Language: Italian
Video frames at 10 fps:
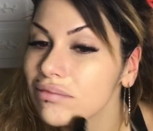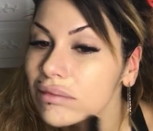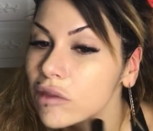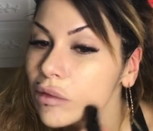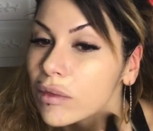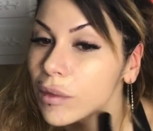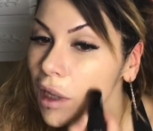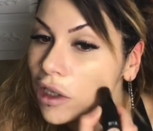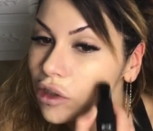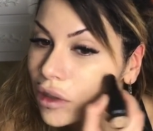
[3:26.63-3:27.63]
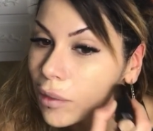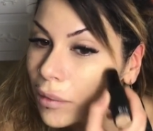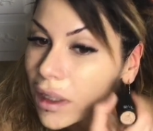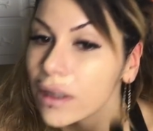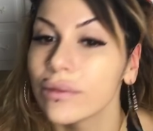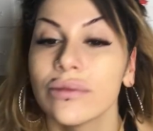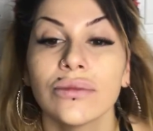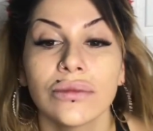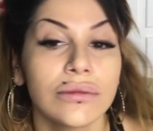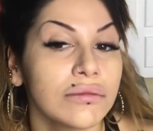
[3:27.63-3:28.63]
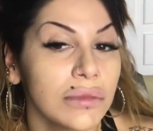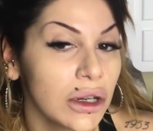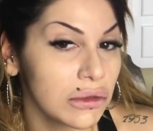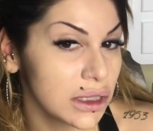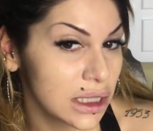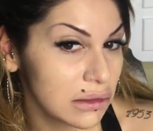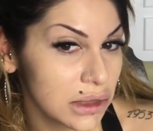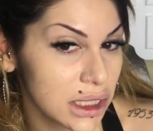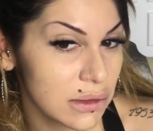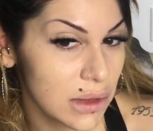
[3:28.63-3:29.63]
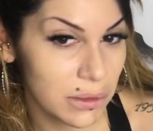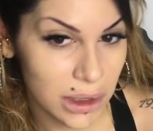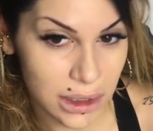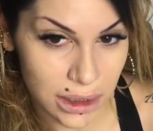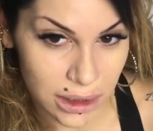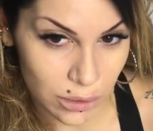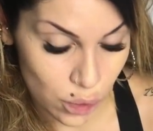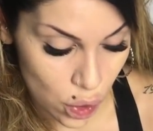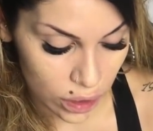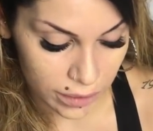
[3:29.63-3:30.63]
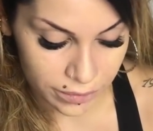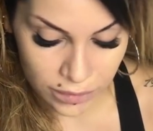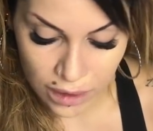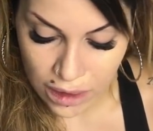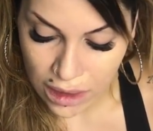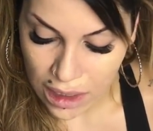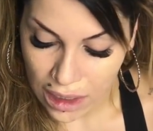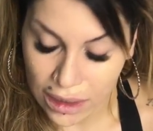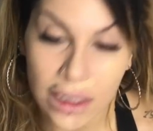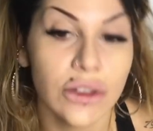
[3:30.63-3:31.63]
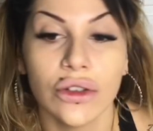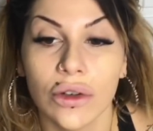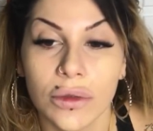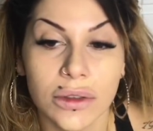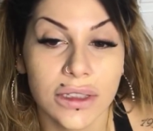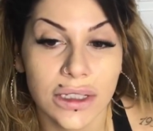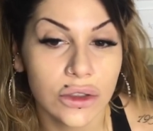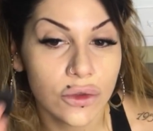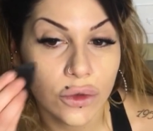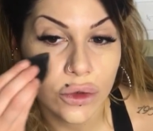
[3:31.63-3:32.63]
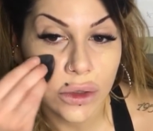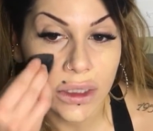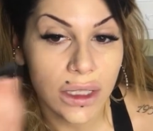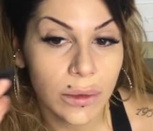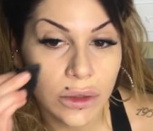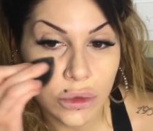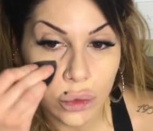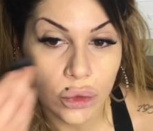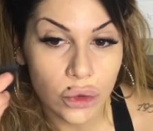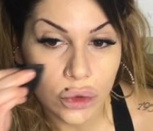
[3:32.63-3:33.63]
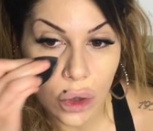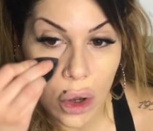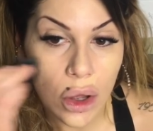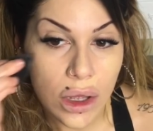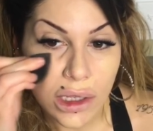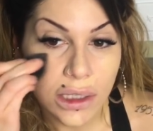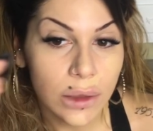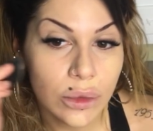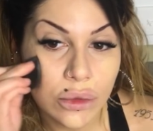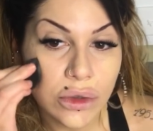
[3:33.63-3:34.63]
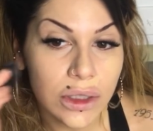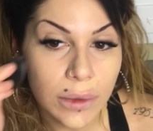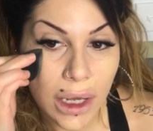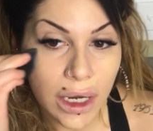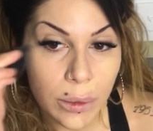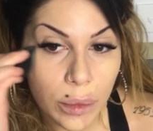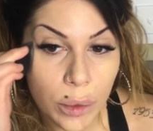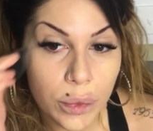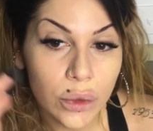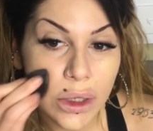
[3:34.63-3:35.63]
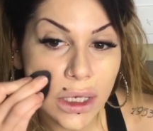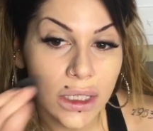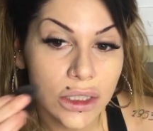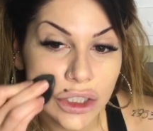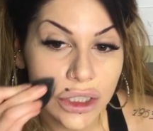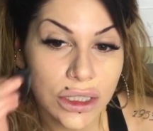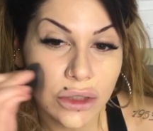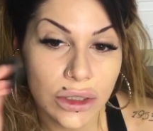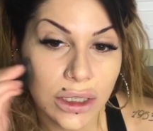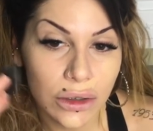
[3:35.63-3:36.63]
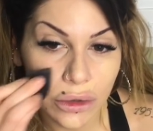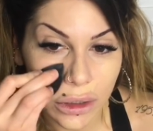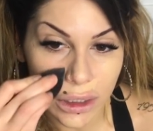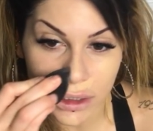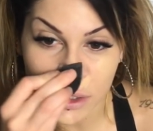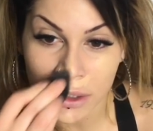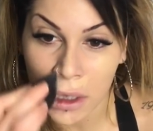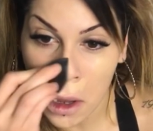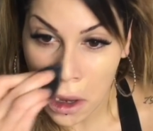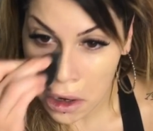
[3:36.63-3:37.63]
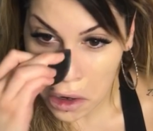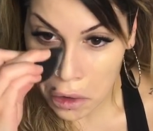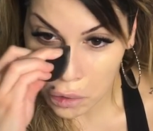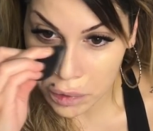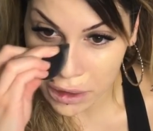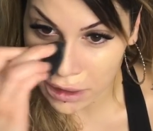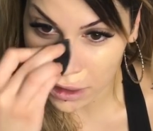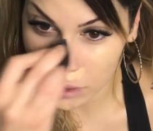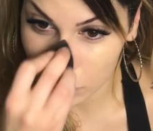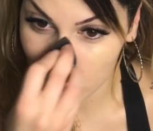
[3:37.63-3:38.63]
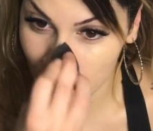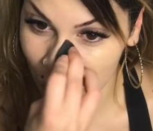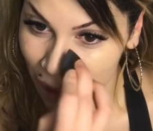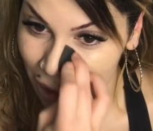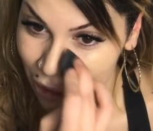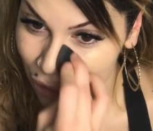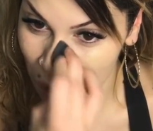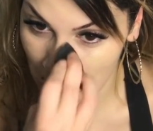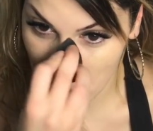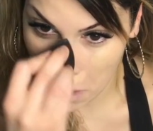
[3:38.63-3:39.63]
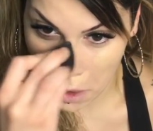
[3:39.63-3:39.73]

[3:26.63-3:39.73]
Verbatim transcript: non mi piacciono a me, però questa mi sembra abbastanza buona. Adesso ho steso il fondente dappertutto, nei punti magari un po' più critici, che io ritengo critici, lo picchietto un pochetto,